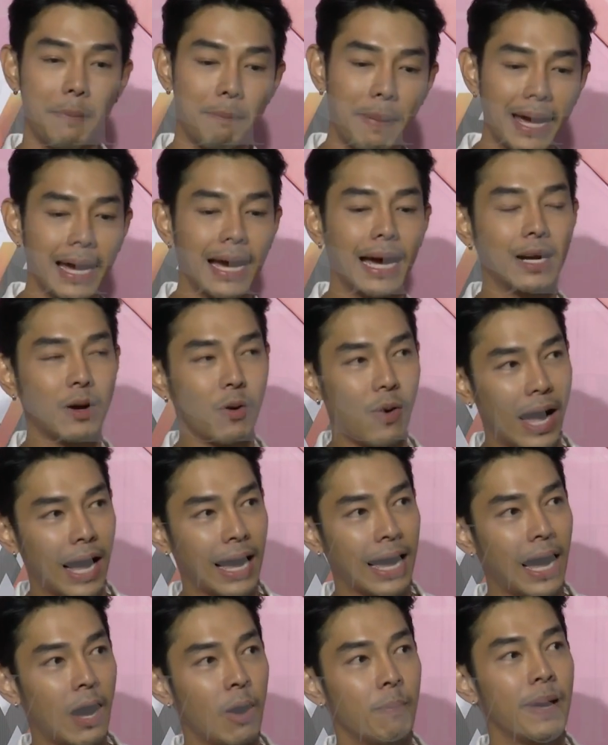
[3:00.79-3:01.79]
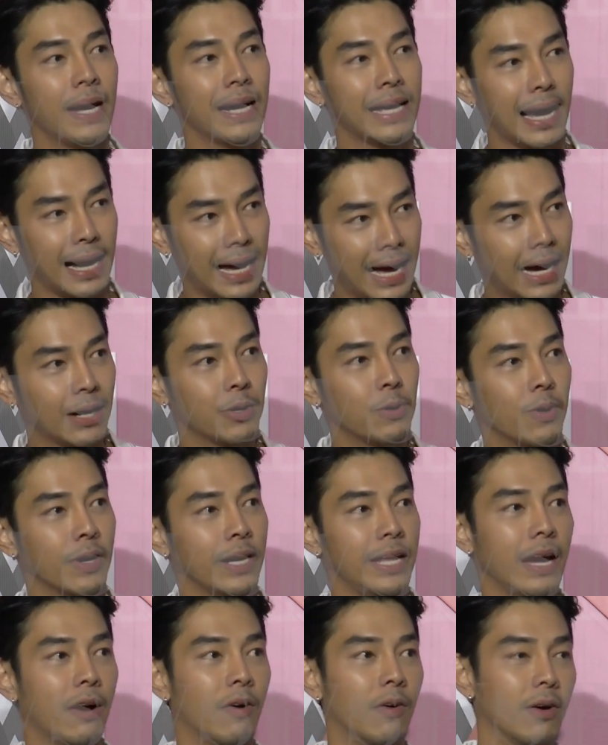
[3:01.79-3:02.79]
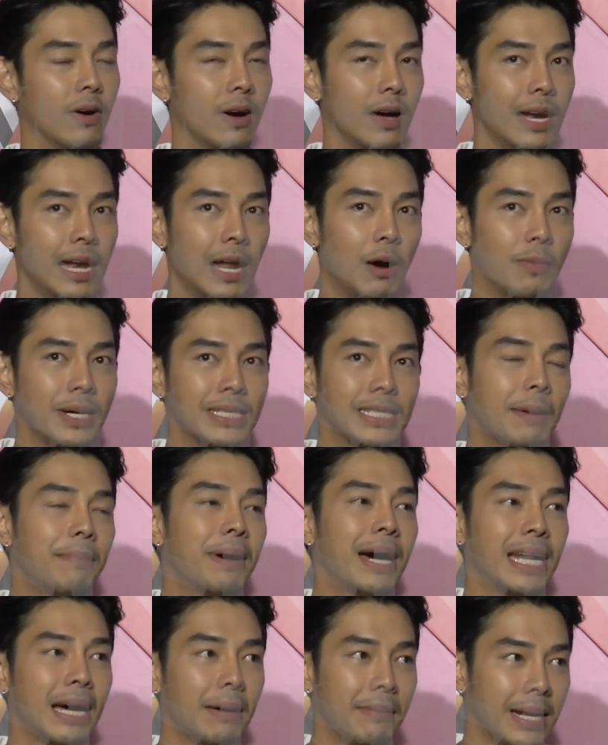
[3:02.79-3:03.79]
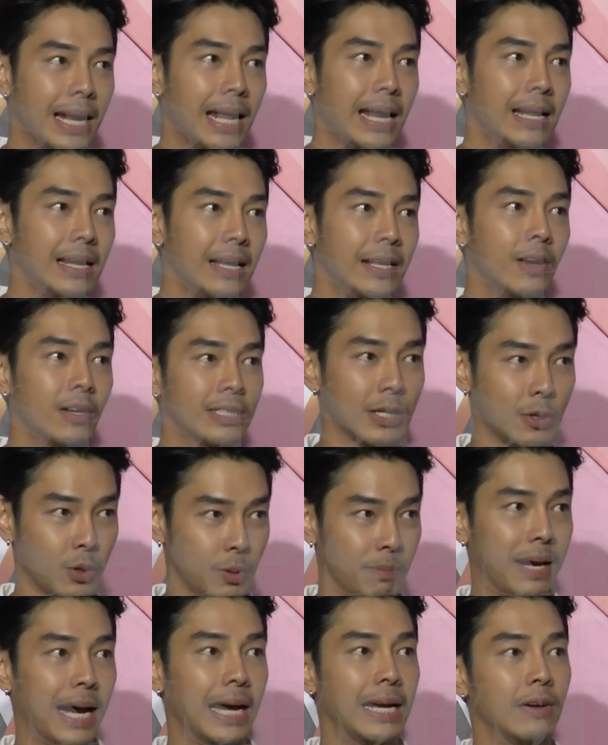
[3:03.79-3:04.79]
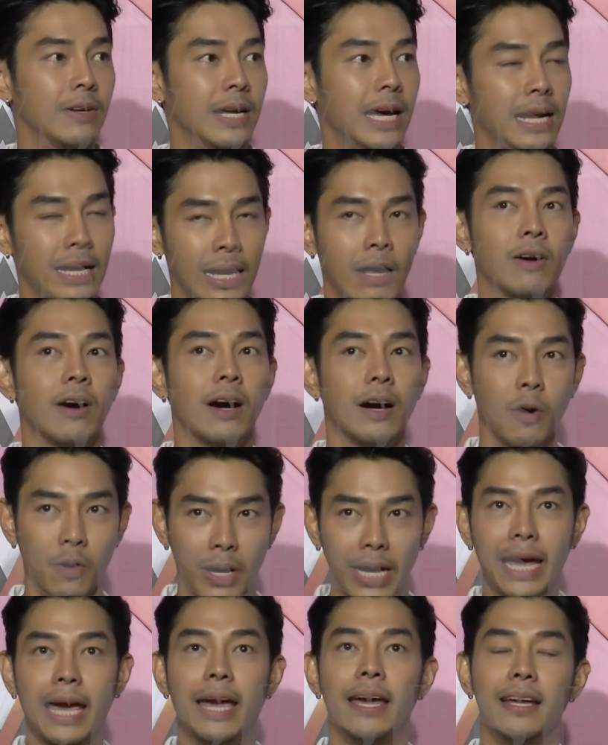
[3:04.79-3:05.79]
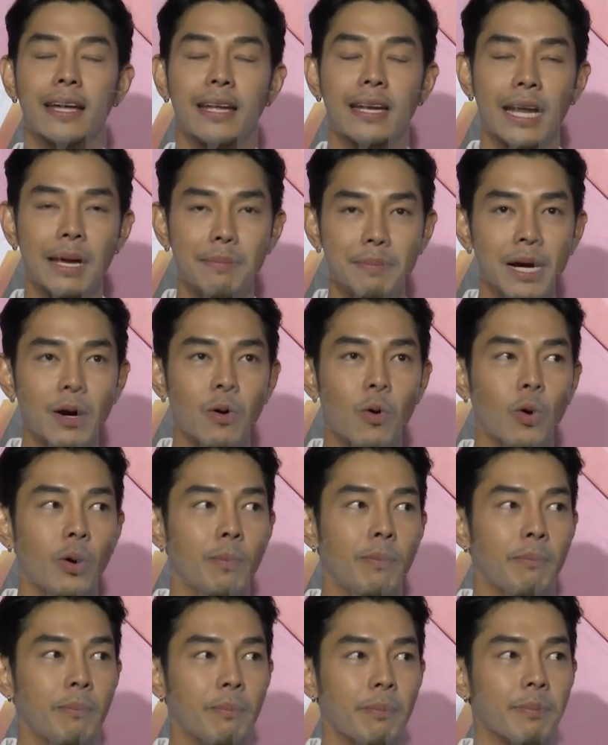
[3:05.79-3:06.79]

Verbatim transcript: ไปขัดขวางเขาเป็นกักขังนงเหนียว เราไม่สามารถทำอะไรได้เลกจากกฎหมายเท่านั้น เราก็โอเค ในเมื่อคุณ